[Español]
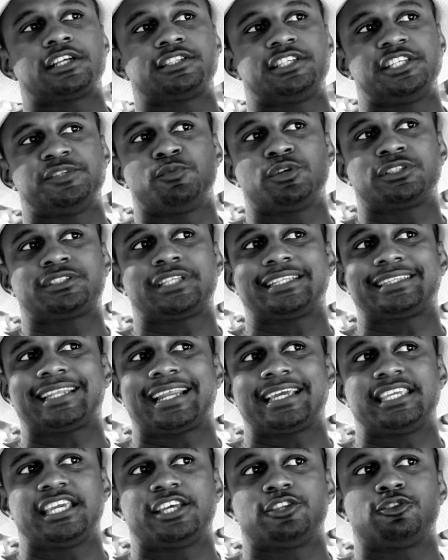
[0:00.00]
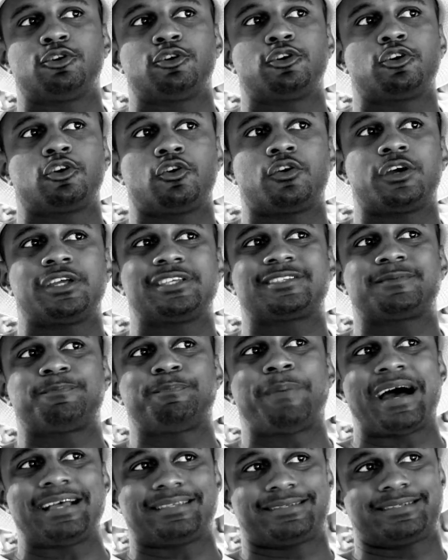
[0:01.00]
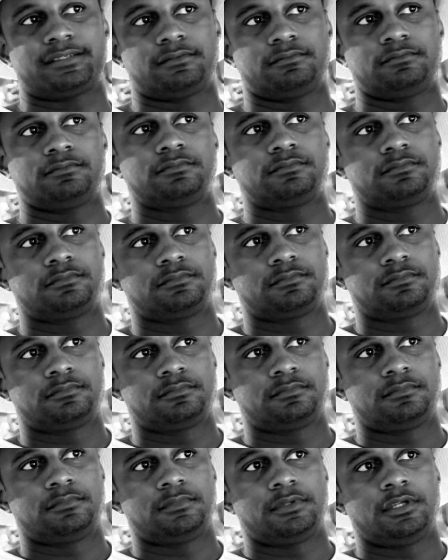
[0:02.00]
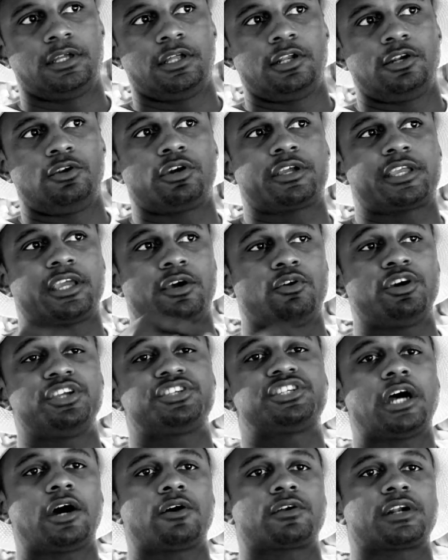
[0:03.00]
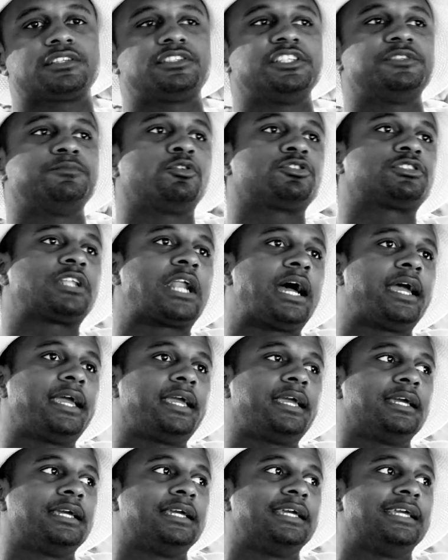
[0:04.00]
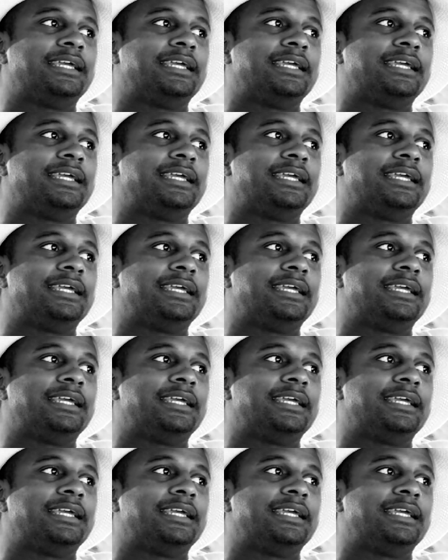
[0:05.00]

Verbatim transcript: Racismo está trayendo no es paz. Lo que hoy Chao Racismo trae